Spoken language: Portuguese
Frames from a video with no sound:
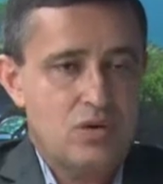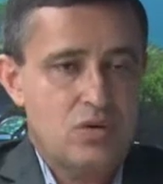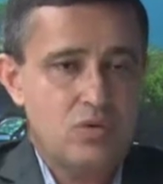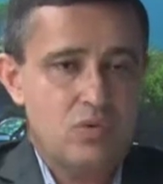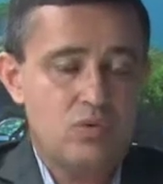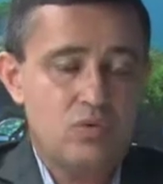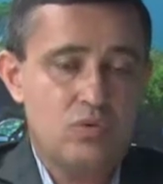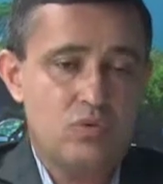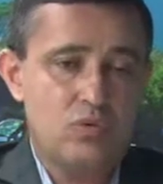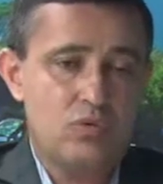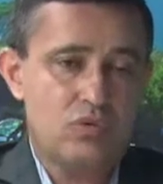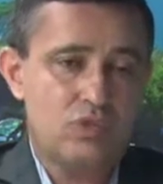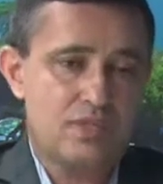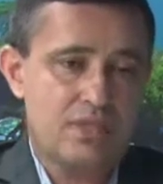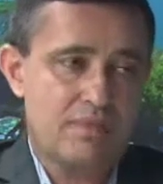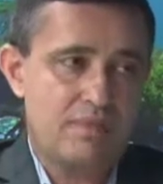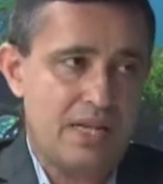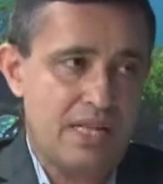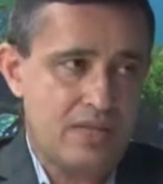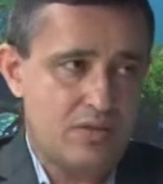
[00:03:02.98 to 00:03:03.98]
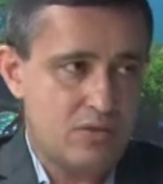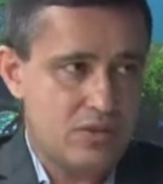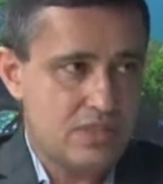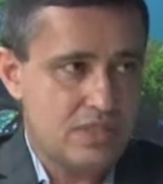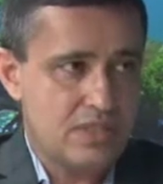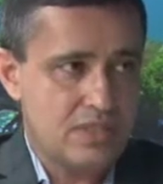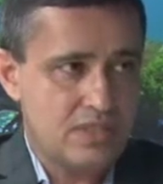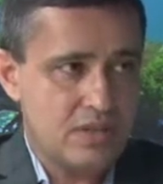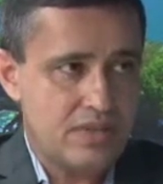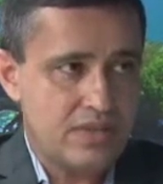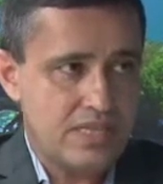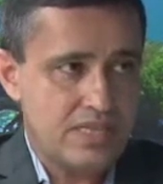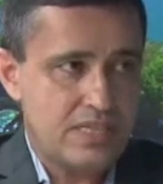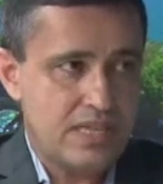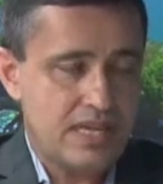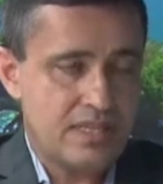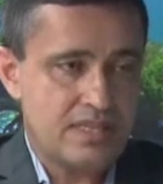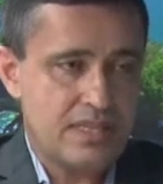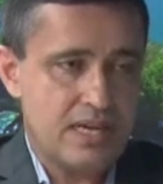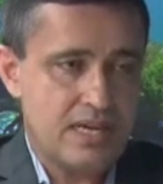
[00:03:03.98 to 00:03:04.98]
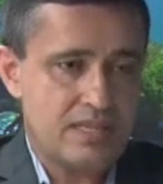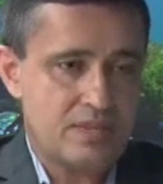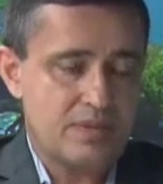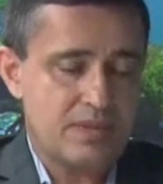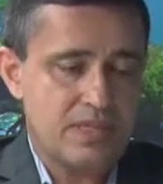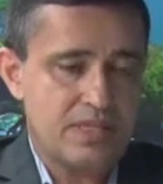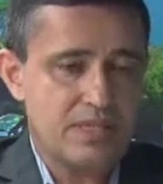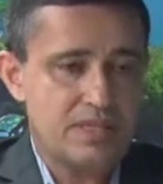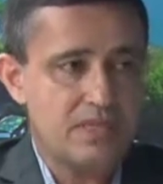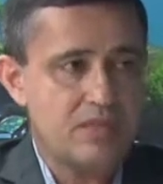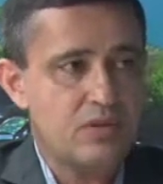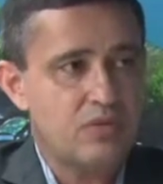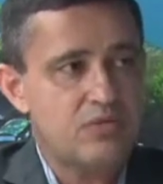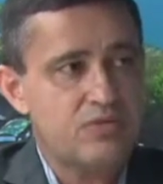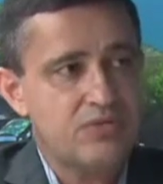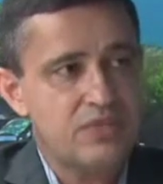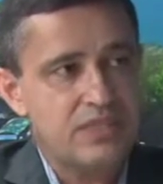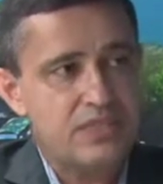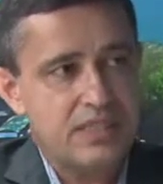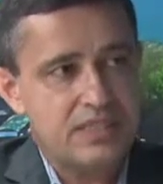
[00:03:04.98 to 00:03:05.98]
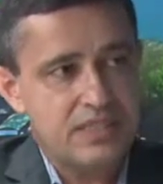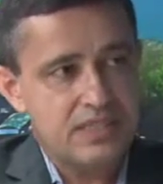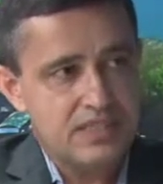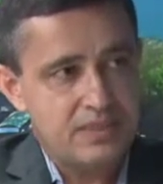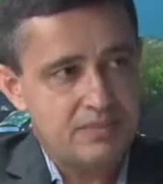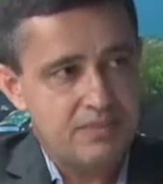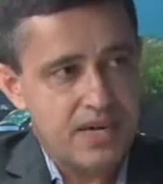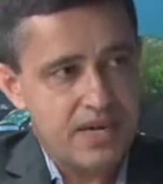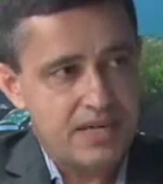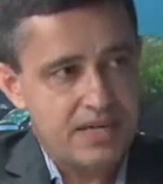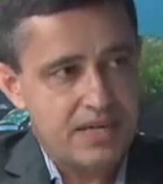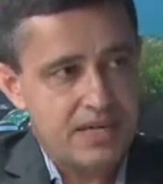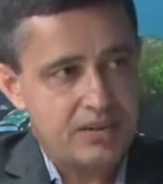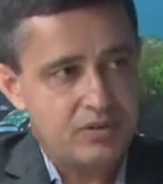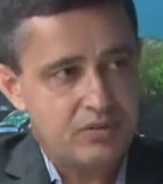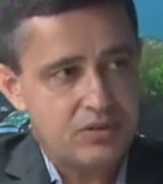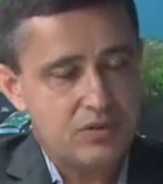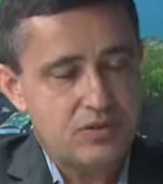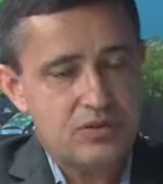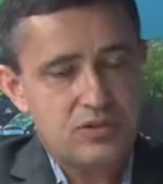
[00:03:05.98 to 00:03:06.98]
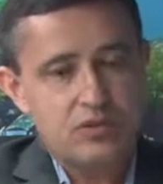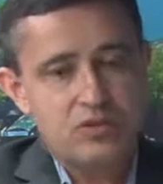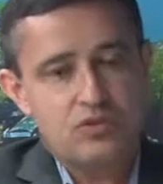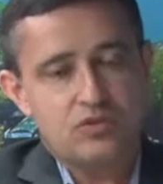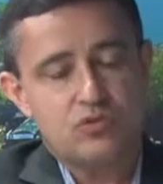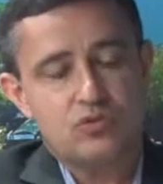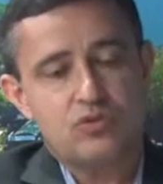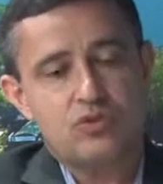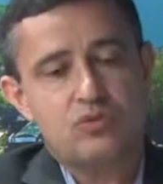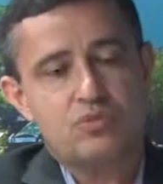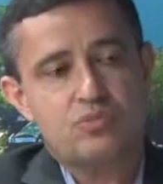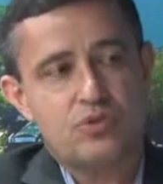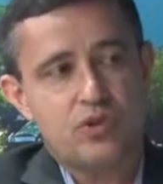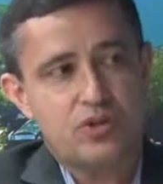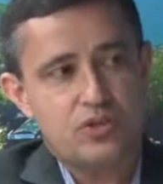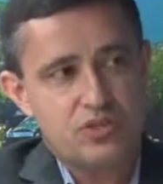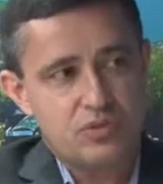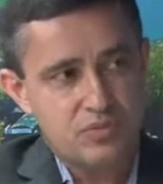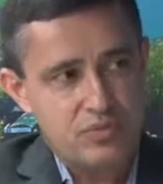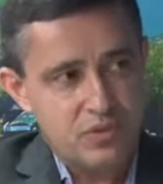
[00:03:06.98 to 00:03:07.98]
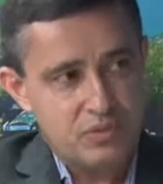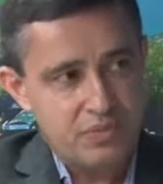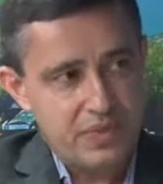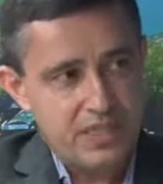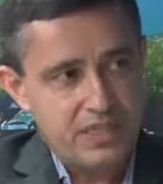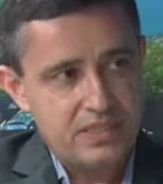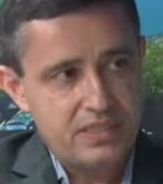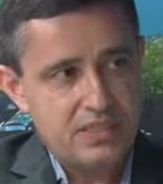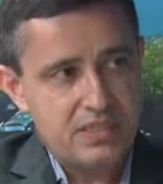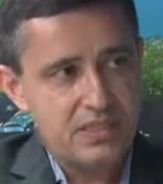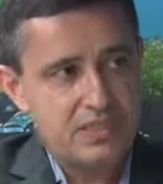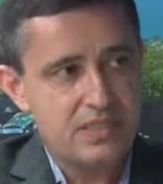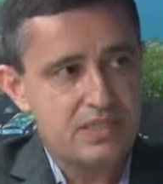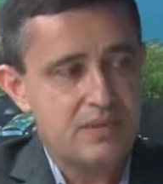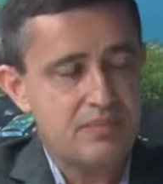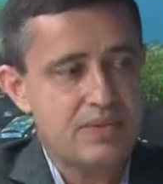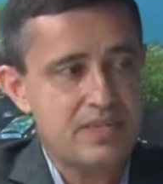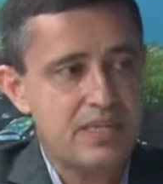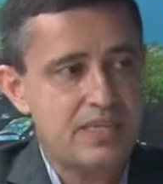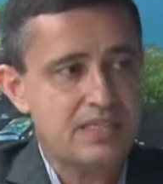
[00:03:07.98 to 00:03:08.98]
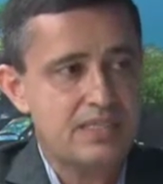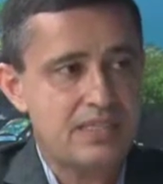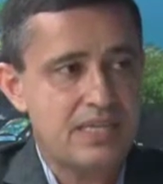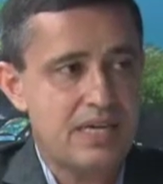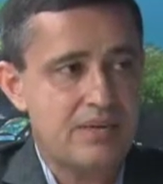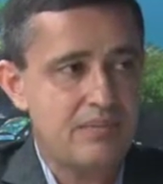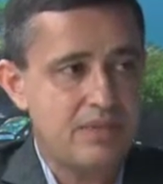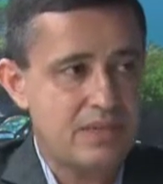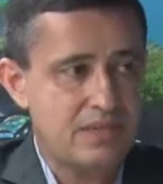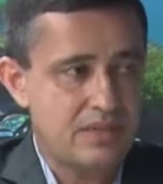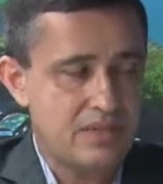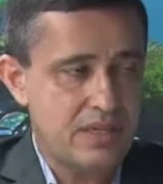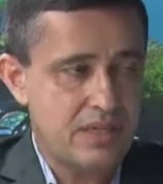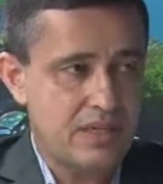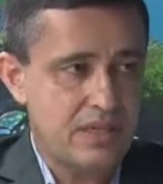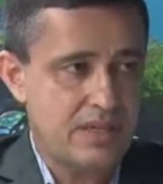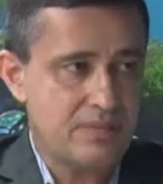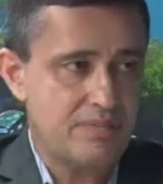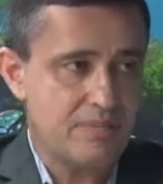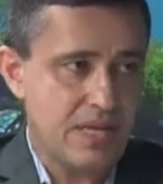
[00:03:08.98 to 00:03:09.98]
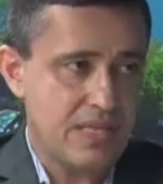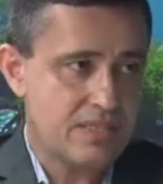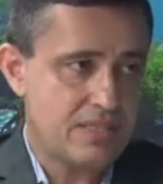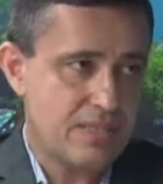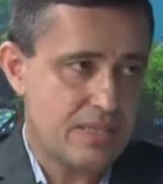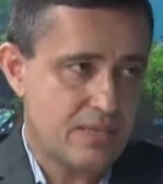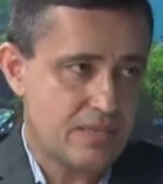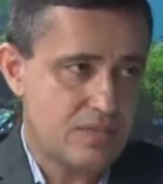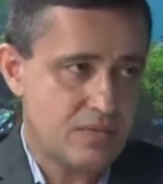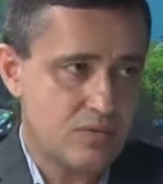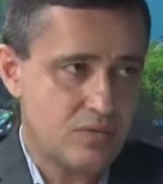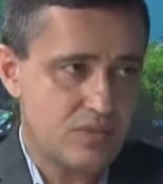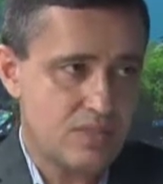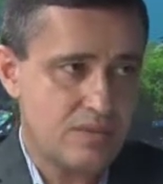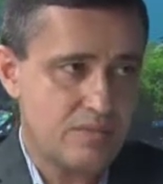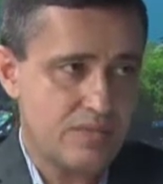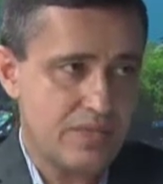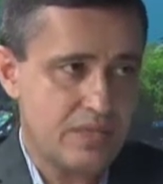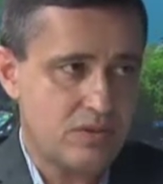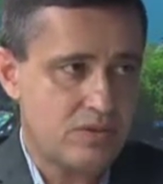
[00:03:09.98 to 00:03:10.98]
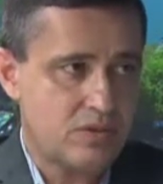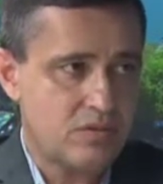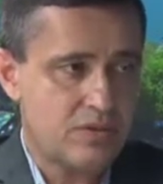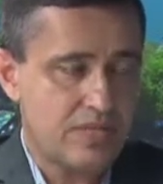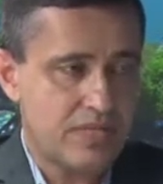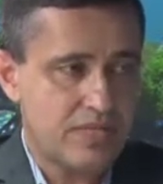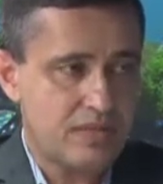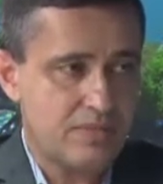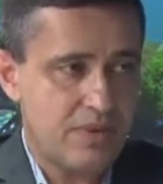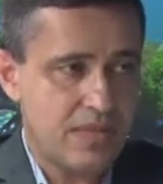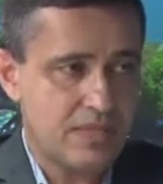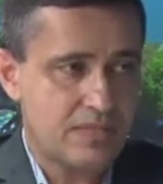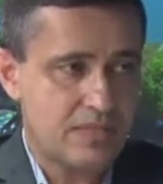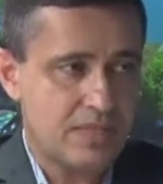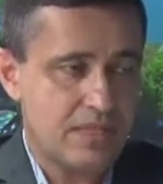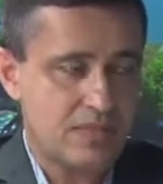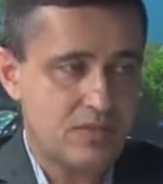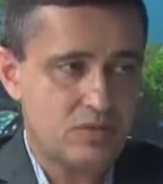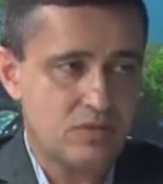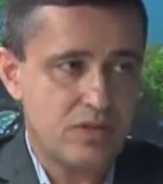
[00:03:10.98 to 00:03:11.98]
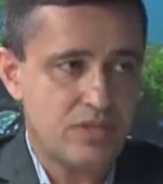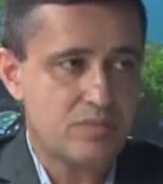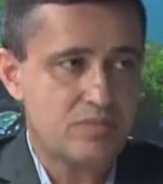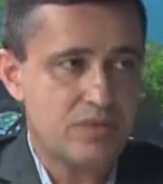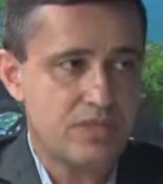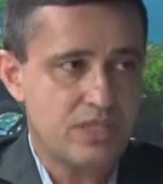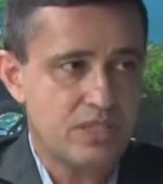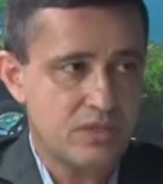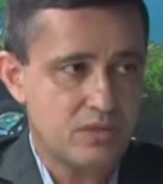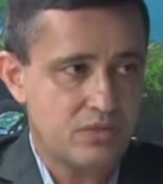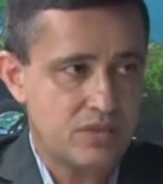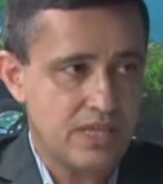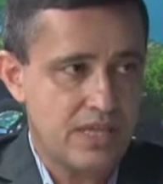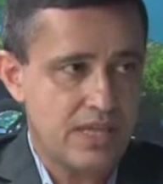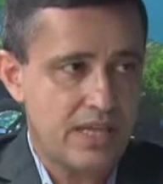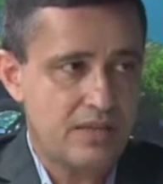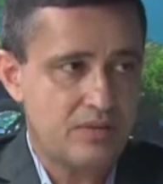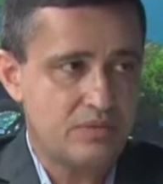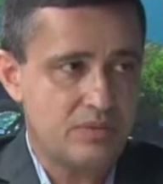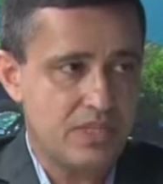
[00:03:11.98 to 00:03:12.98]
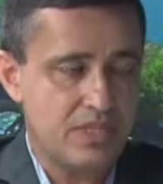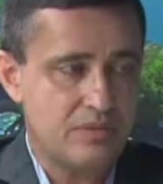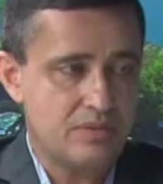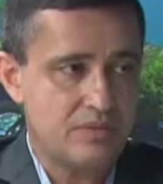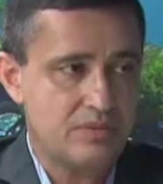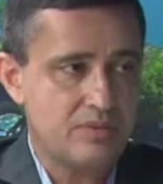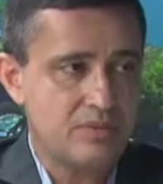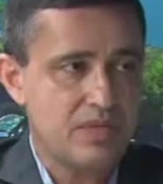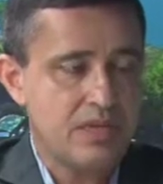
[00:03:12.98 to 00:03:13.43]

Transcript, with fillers: Os trabalhadores que são resgatados, para que eles não fiquem desamparados nos próximos meses, eles também recebem é, parcelas de seguro-desemprego. São três parcelas correspondentes a um salário mínimo.